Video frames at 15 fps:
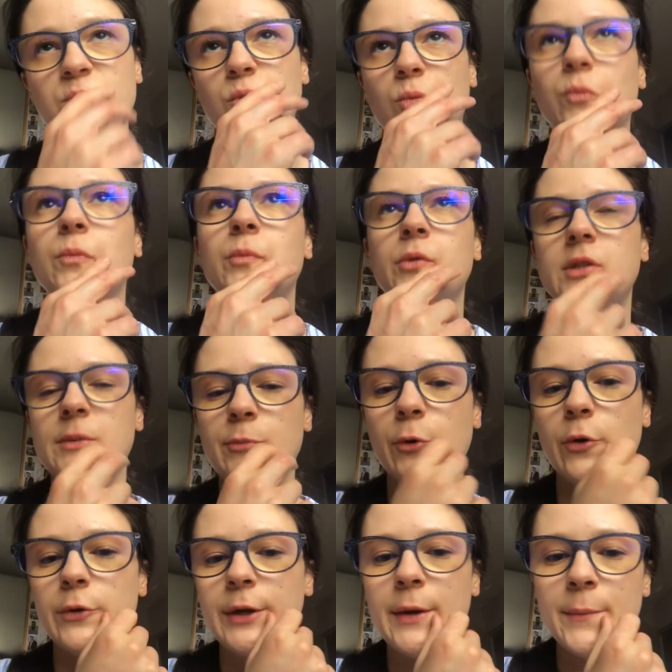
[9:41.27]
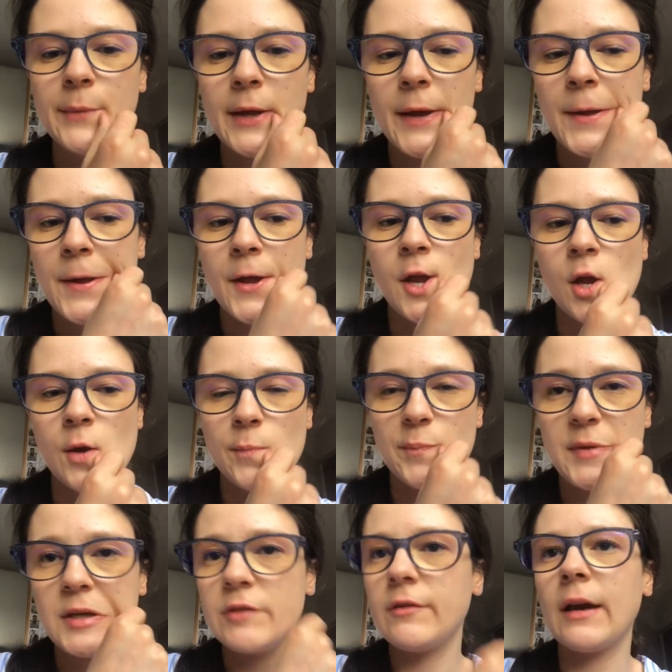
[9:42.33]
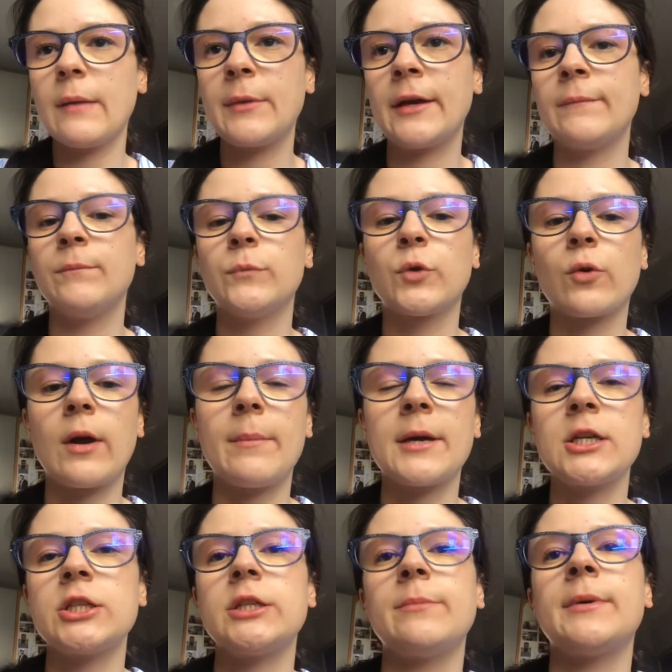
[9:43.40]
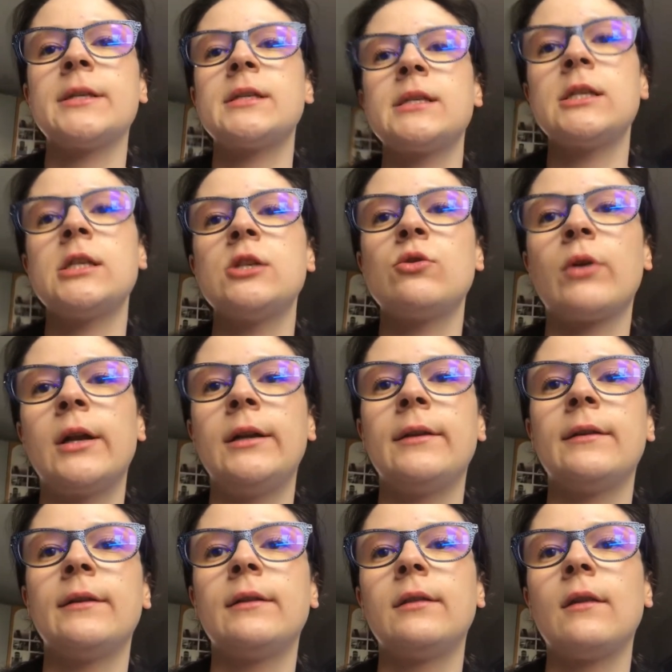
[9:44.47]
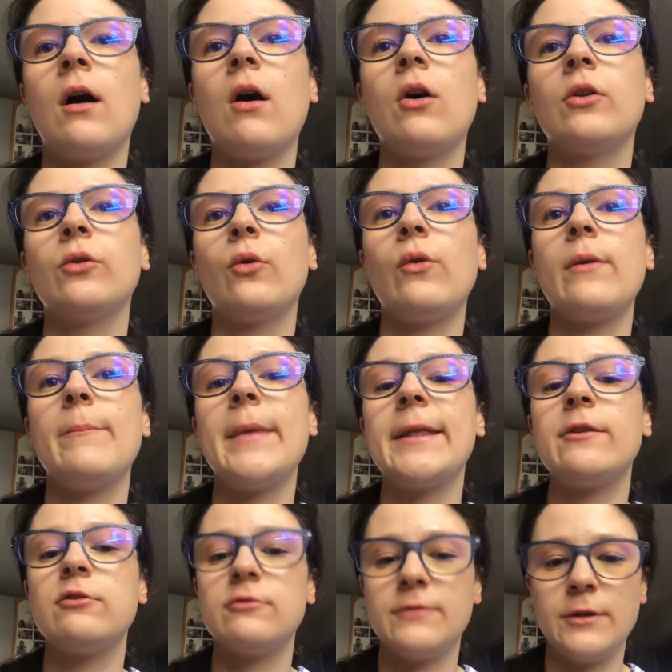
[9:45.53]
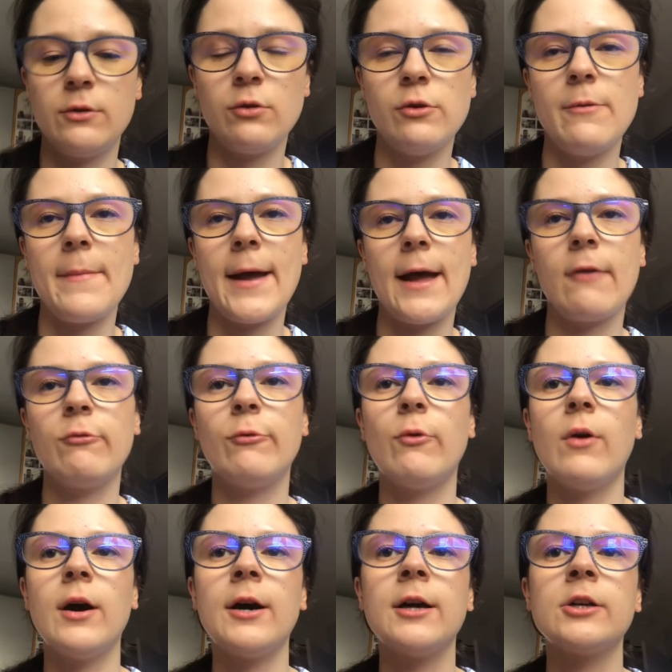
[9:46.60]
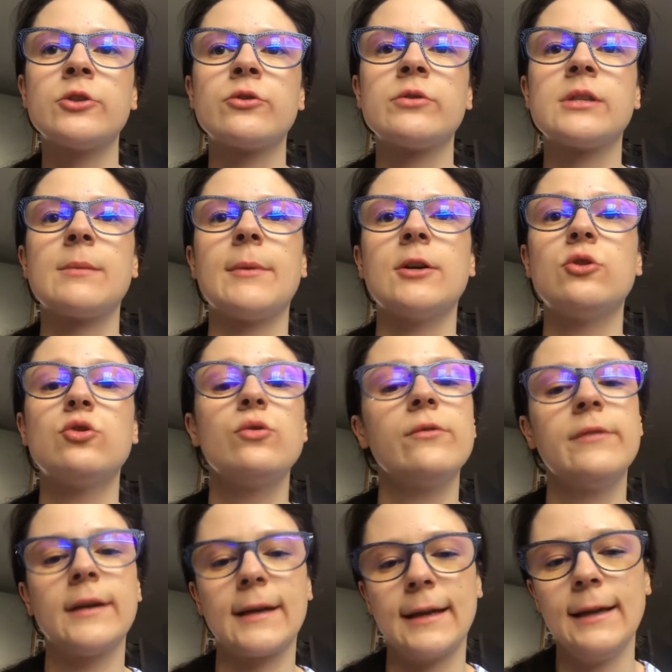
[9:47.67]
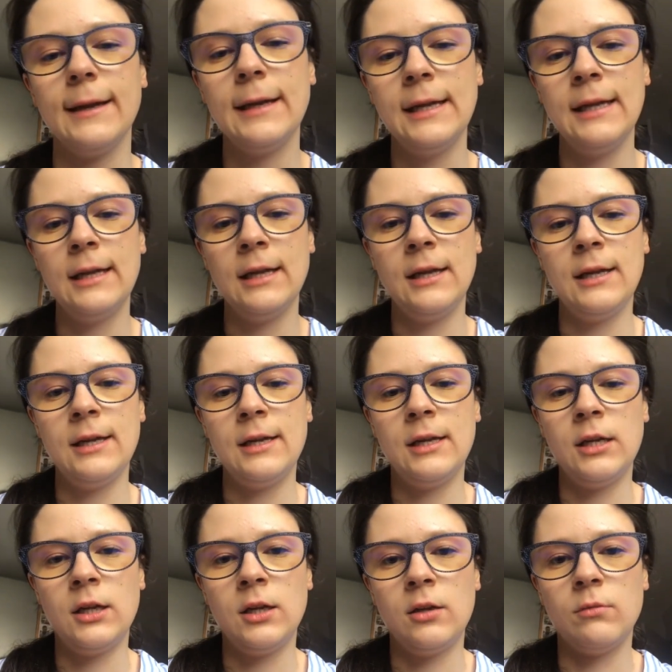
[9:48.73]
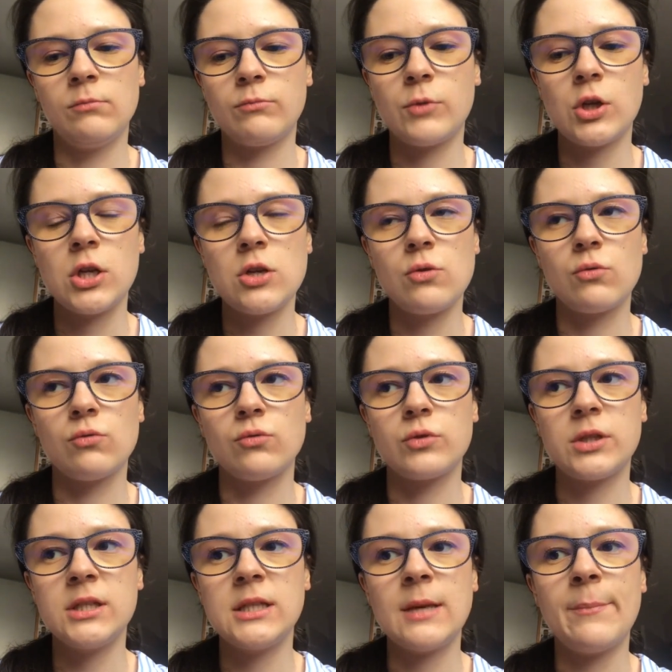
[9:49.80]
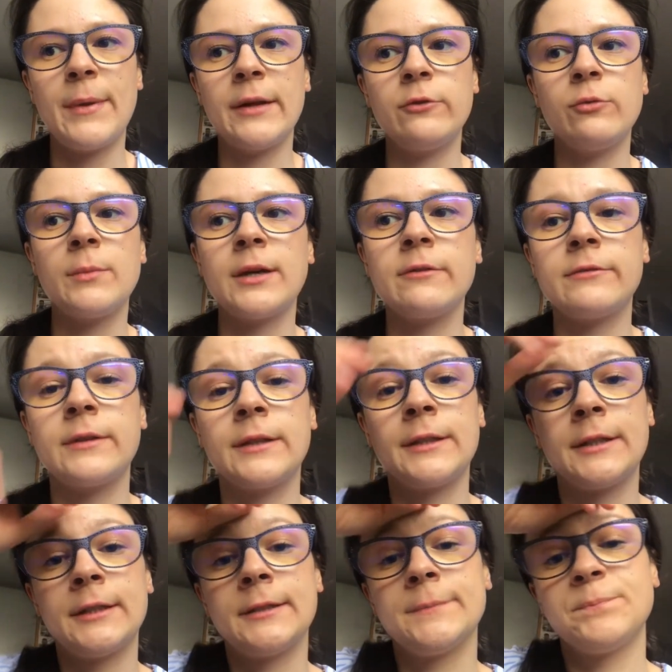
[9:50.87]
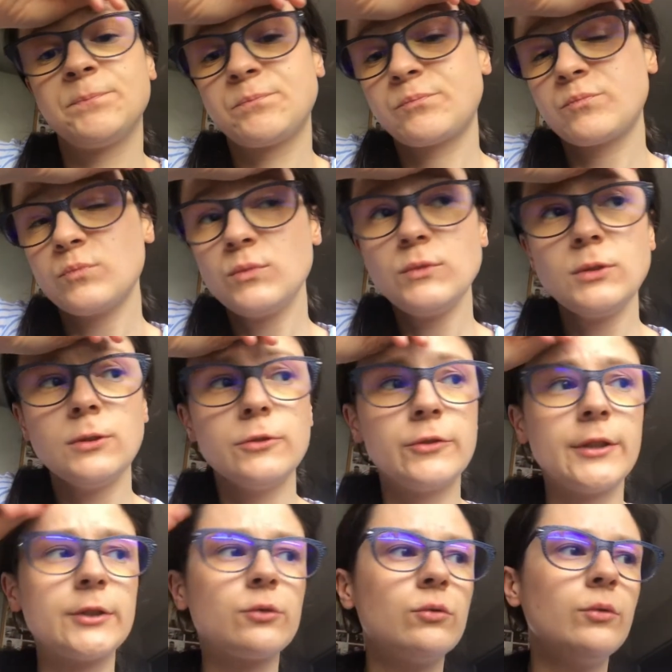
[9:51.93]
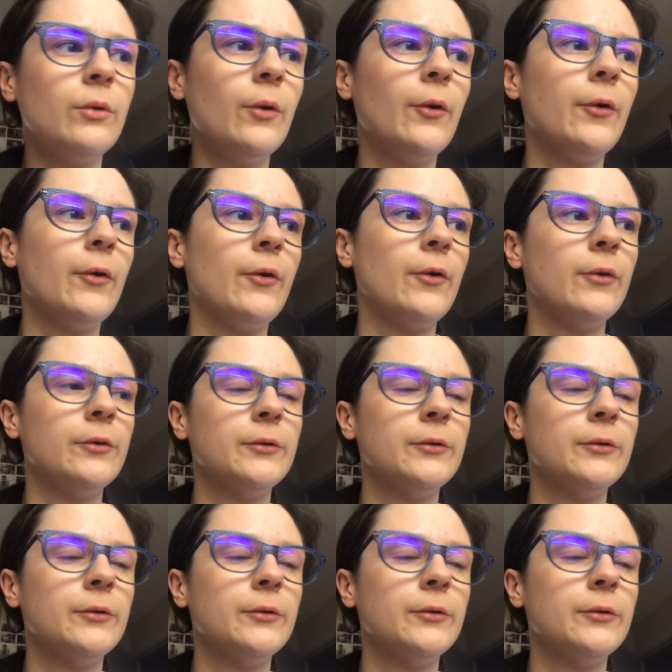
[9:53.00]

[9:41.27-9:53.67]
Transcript: pour mon petit Pogona. Mais je verrai bien. Donc après, je sais pas si j'aurai le temps de mettre une vidéo demain ou quoi. Je ne sais pas, je verrai. Mais euh, si c'est pas demain, enfin... De toute façon, euh,